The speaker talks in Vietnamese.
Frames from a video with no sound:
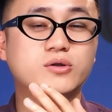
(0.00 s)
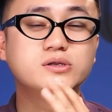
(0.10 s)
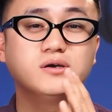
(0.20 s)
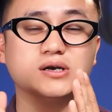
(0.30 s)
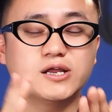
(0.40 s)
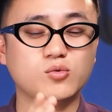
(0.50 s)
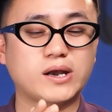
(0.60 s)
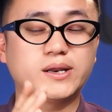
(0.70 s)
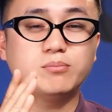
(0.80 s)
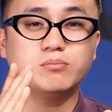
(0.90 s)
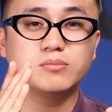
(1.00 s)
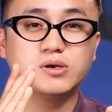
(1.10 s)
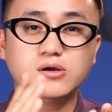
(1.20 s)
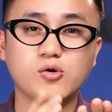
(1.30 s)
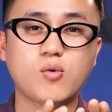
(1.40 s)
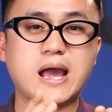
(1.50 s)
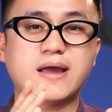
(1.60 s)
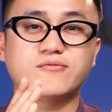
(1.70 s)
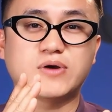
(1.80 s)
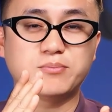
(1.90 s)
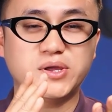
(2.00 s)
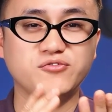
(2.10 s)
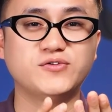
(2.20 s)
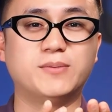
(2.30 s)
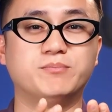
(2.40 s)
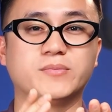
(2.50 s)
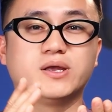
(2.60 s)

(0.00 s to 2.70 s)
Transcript: nhưng liên quan đến nước hoa và mỹ phẩm